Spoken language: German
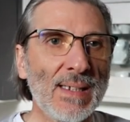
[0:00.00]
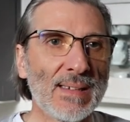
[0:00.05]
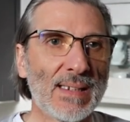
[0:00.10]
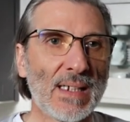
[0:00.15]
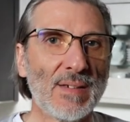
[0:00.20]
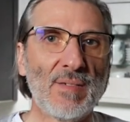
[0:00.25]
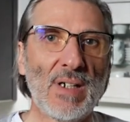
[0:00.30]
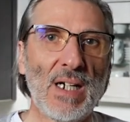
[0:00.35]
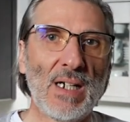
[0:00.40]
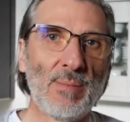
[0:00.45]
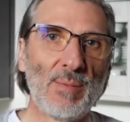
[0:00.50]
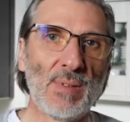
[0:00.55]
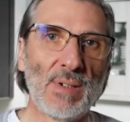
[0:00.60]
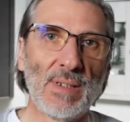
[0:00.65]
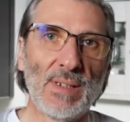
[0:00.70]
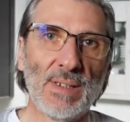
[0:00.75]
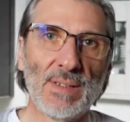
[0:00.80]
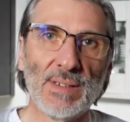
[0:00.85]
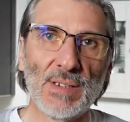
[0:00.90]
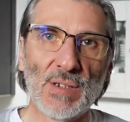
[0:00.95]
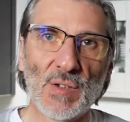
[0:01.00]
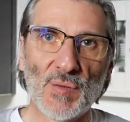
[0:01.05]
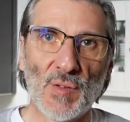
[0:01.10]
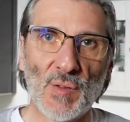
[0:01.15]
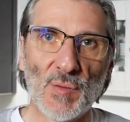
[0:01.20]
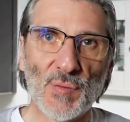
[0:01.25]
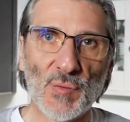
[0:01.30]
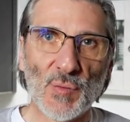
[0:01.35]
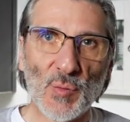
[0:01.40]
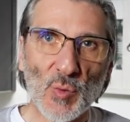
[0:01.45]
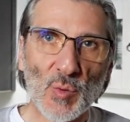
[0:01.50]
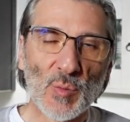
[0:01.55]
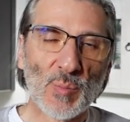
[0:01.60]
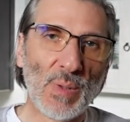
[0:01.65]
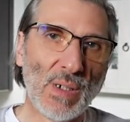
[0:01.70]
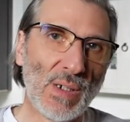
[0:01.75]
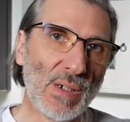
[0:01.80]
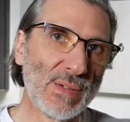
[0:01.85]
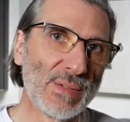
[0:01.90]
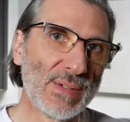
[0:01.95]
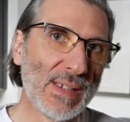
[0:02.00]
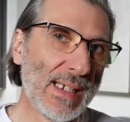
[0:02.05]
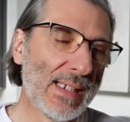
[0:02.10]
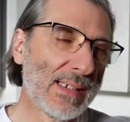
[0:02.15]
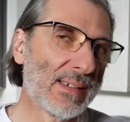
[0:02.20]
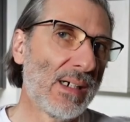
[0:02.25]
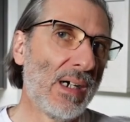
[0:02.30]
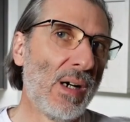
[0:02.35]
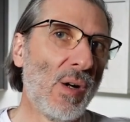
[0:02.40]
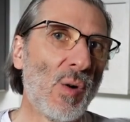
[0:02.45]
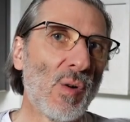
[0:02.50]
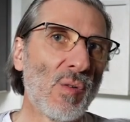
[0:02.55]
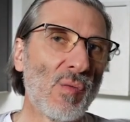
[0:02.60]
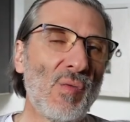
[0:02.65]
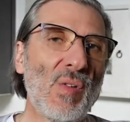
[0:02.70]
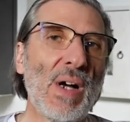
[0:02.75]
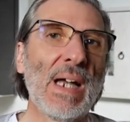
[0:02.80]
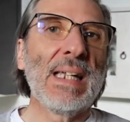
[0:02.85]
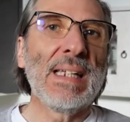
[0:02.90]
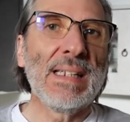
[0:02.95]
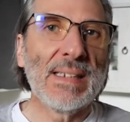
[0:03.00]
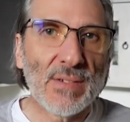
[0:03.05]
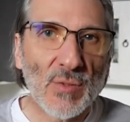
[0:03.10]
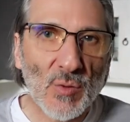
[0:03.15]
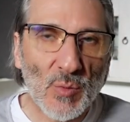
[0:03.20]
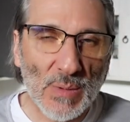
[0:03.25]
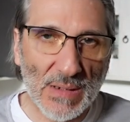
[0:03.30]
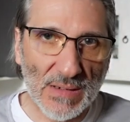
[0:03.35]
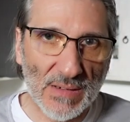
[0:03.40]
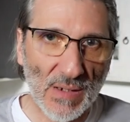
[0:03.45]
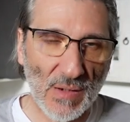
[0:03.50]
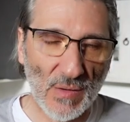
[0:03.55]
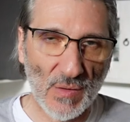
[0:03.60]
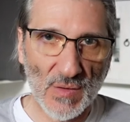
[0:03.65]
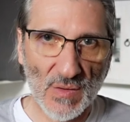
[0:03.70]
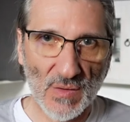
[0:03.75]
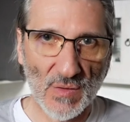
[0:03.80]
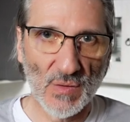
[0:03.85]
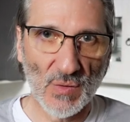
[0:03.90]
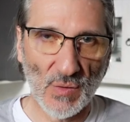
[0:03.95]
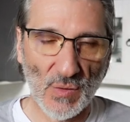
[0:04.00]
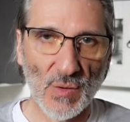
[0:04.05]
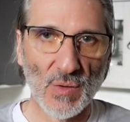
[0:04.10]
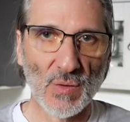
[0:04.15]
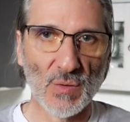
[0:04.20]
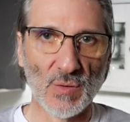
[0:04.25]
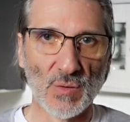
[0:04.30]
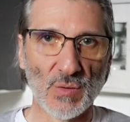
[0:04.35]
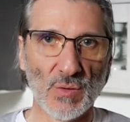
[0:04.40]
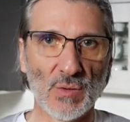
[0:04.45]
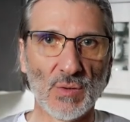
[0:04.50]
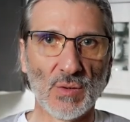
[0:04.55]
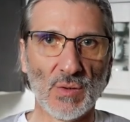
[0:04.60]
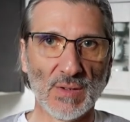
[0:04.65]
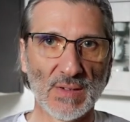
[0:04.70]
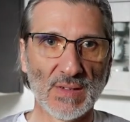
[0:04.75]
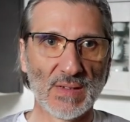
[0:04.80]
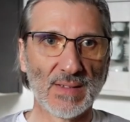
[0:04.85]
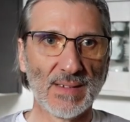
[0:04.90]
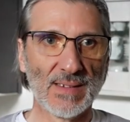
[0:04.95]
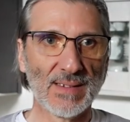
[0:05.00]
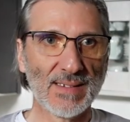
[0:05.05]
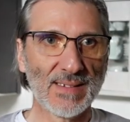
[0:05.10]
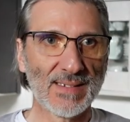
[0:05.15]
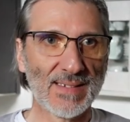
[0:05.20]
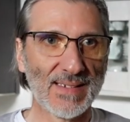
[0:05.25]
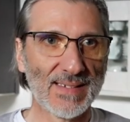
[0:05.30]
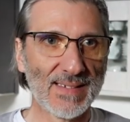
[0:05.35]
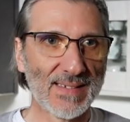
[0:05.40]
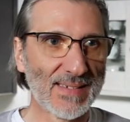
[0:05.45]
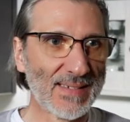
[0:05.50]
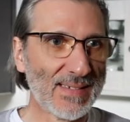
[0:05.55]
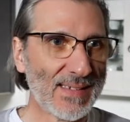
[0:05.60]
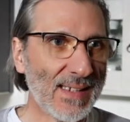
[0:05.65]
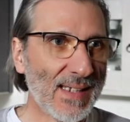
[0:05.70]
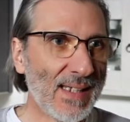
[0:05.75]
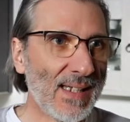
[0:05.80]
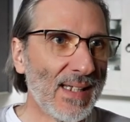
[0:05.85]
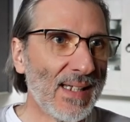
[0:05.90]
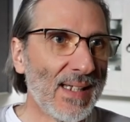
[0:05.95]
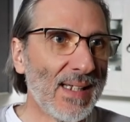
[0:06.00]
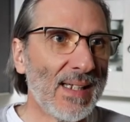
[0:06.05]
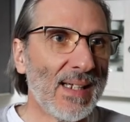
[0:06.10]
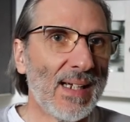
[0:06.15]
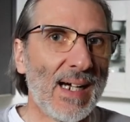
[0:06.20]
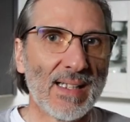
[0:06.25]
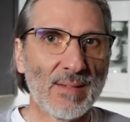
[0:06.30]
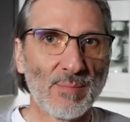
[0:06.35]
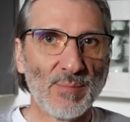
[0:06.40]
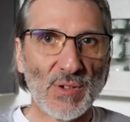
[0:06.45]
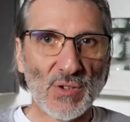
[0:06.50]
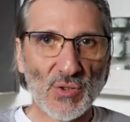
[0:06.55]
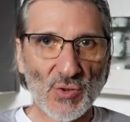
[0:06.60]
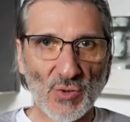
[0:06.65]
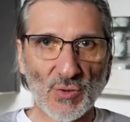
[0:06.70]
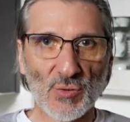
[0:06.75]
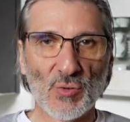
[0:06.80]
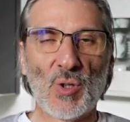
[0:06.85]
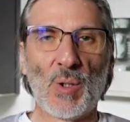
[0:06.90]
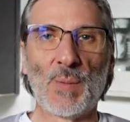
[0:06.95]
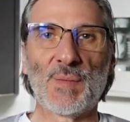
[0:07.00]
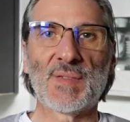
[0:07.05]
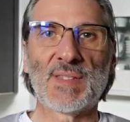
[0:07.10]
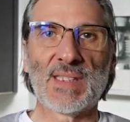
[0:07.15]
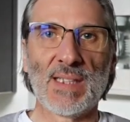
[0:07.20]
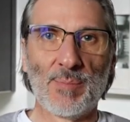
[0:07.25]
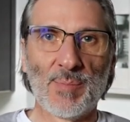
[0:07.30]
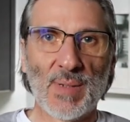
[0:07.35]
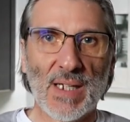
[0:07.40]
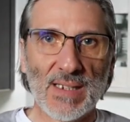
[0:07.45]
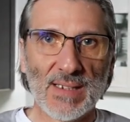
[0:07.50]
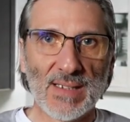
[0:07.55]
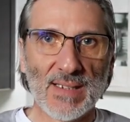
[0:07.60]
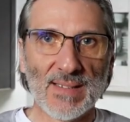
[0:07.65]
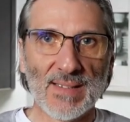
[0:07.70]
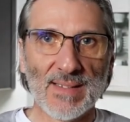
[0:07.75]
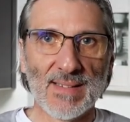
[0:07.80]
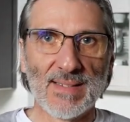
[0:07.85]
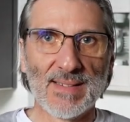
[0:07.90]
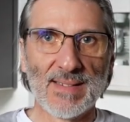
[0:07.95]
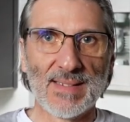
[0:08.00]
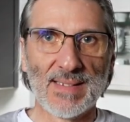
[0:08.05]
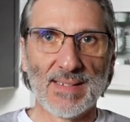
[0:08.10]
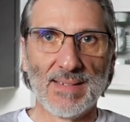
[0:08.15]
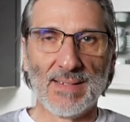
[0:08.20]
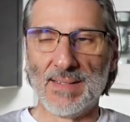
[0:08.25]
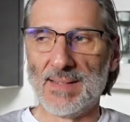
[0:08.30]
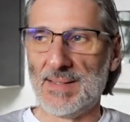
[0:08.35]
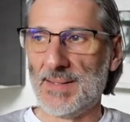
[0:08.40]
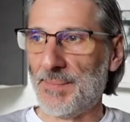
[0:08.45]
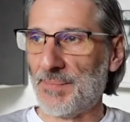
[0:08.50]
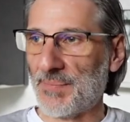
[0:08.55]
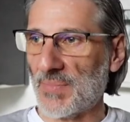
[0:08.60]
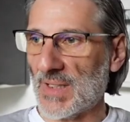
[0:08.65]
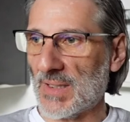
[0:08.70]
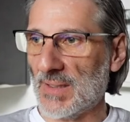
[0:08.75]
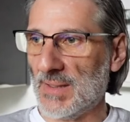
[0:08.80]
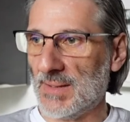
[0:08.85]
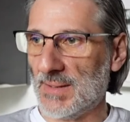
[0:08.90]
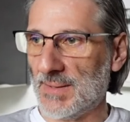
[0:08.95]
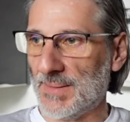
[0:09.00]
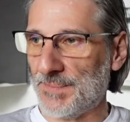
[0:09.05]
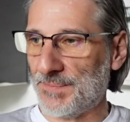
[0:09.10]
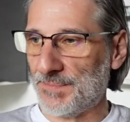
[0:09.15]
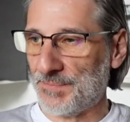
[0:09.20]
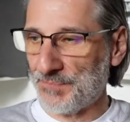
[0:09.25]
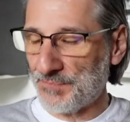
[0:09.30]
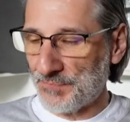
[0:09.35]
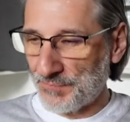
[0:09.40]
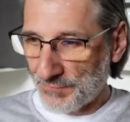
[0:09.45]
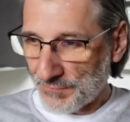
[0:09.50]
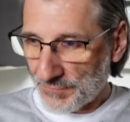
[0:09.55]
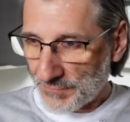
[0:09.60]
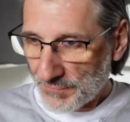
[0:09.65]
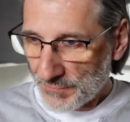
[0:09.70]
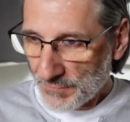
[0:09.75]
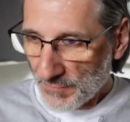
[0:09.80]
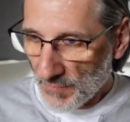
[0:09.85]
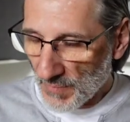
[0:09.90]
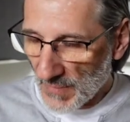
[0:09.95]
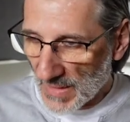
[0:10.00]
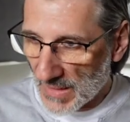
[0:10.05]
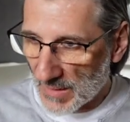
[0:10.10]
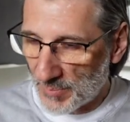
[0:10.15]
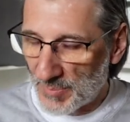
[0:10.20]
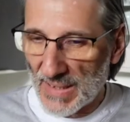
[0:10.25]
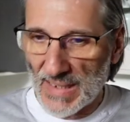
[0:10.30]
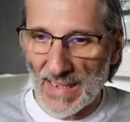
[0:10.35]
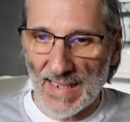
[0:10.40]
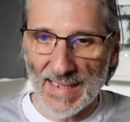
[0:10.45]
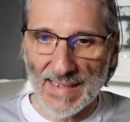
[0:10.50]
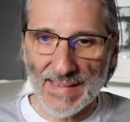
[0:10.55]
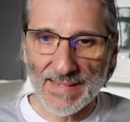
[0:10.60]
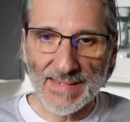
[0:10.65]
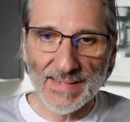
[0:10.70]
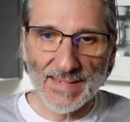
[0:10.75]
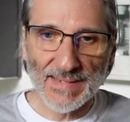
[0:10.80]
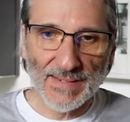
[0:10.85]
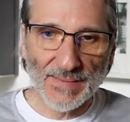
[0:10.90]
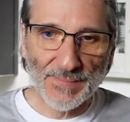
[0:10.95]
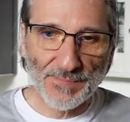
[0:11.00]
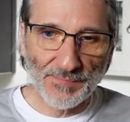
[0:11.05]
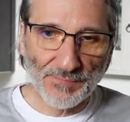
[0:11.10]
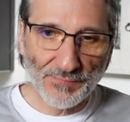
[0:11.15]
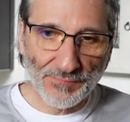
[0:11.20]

Der war aber nicht verfügbar und der hätte auch weit über 1000 Euro gekostet. Das hat mir schon kopfzerbrechend ähm, ähm, äh, bereitet.